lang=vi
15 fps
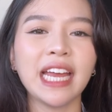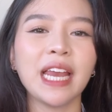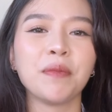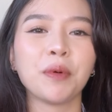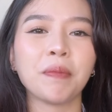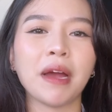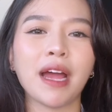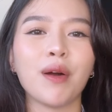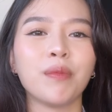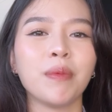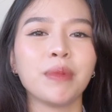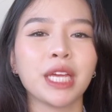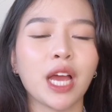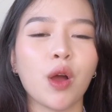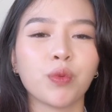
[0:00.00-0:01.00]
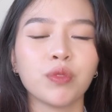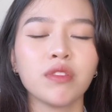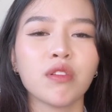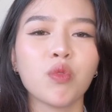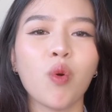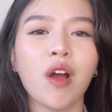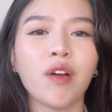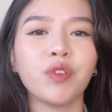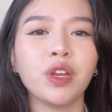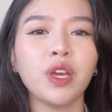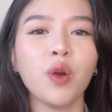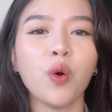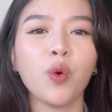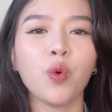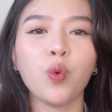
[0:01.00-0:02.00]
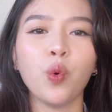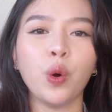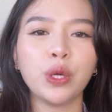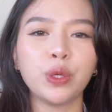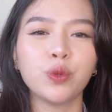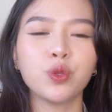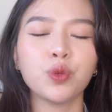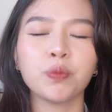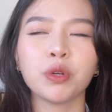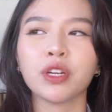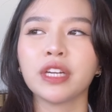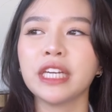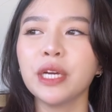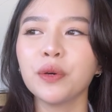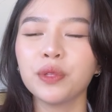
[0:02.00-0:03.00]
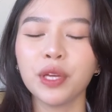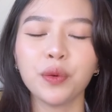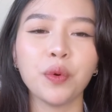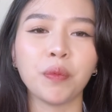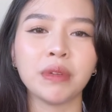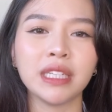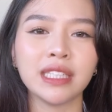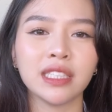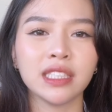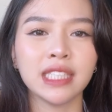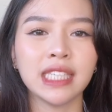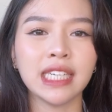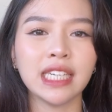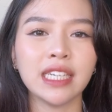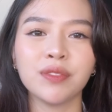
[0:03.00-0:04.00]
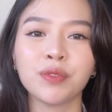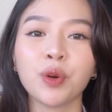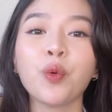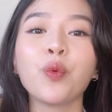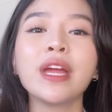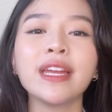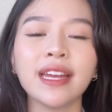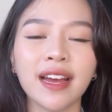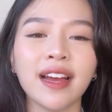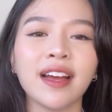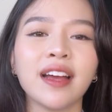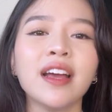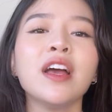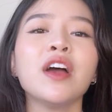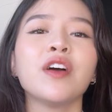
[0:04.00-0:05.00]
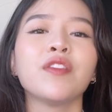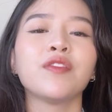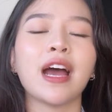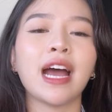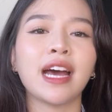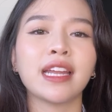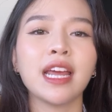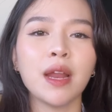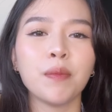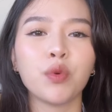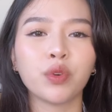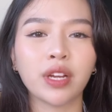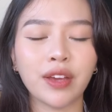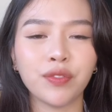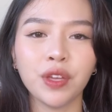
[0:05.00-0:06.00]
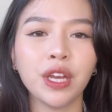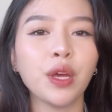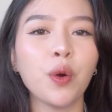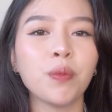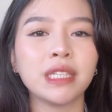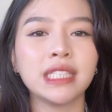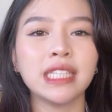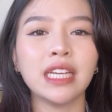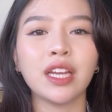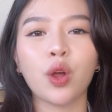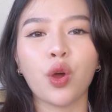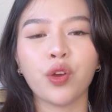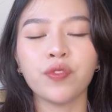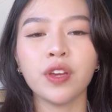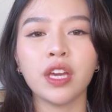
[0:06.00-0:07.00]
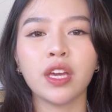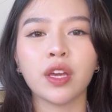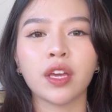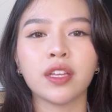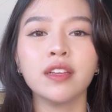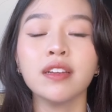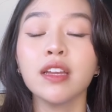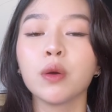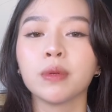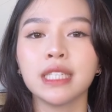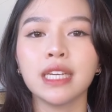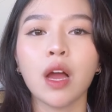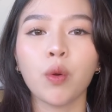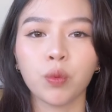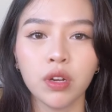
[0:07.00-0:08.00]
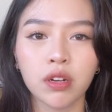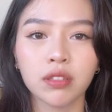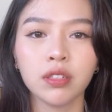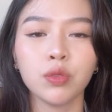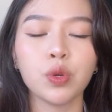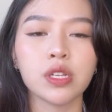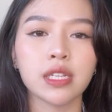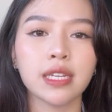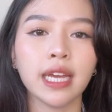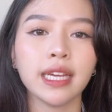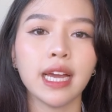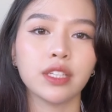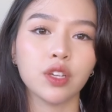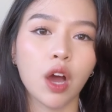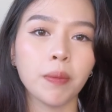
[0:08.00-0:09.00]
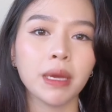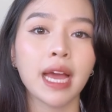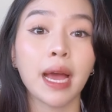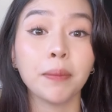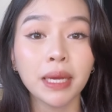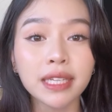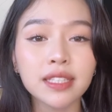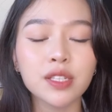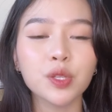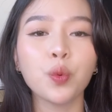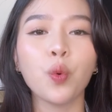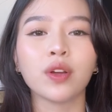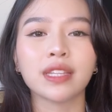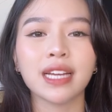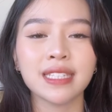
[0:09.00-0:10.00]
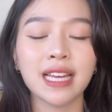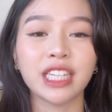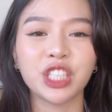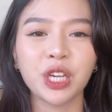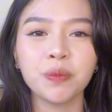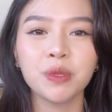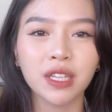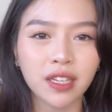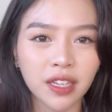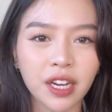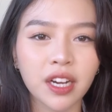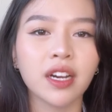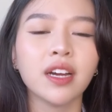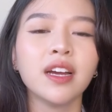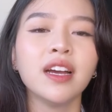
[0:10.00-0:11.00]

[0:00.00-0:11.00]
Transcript: là một bài học mà mình học được qua video của youtuber yêu thích của mình chị Rowena và đây là một cái video mà chị nói về những điều mà chị học được từ quyển sách Atomic Habits của tác giả James Clear